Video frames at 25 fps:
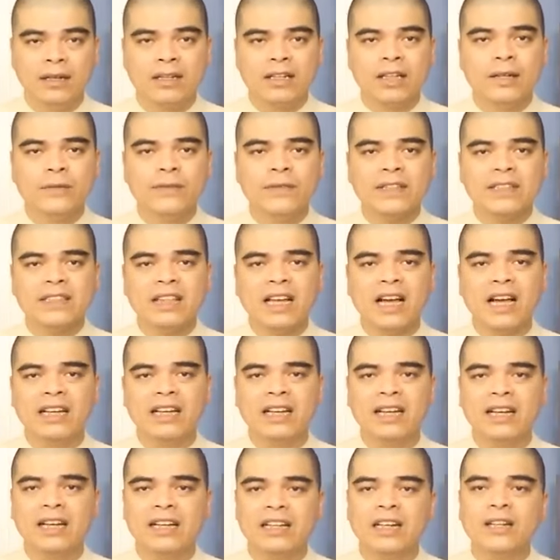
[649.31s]
Cây phát tài
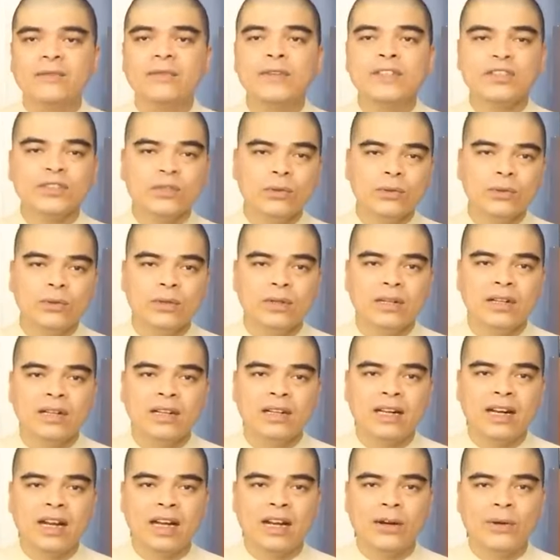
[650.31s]
hay là cây phát dụ
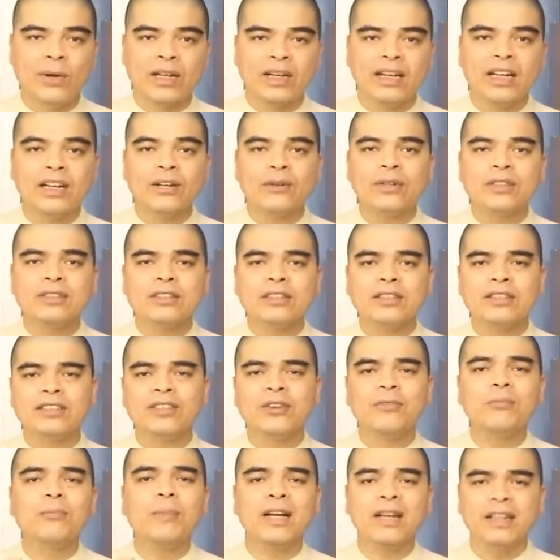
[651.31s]
là loài cây có sức
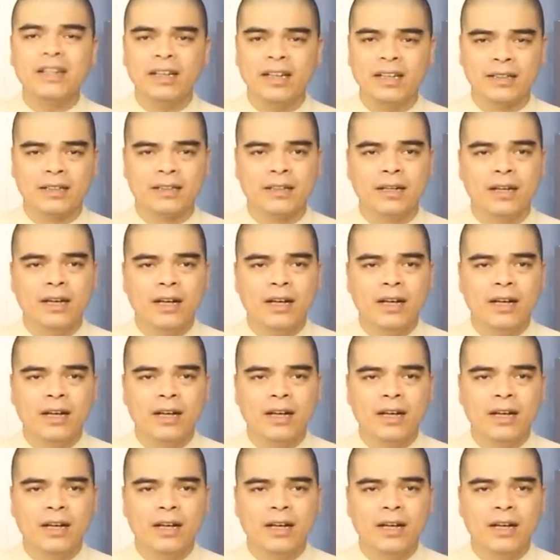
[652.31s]
sống mãnh liệt,